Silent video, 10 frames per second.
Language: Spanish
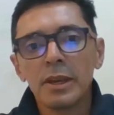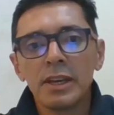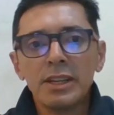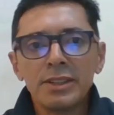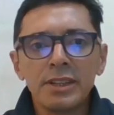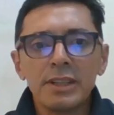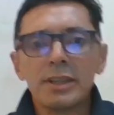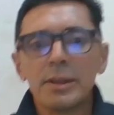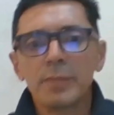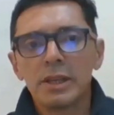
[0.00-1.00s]

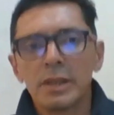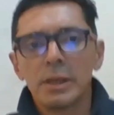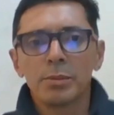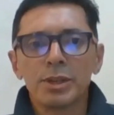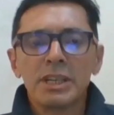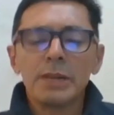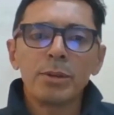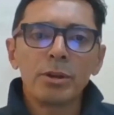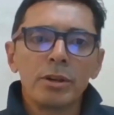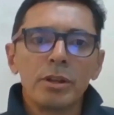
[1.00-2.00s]
Este, por
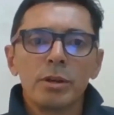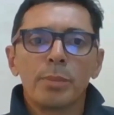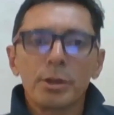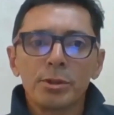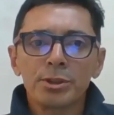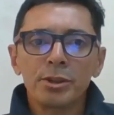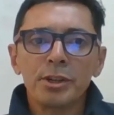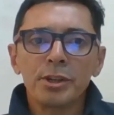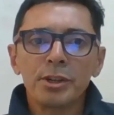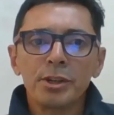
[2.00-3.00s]
ejemplo, los
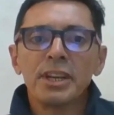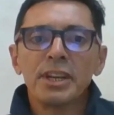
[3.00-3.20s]
productores,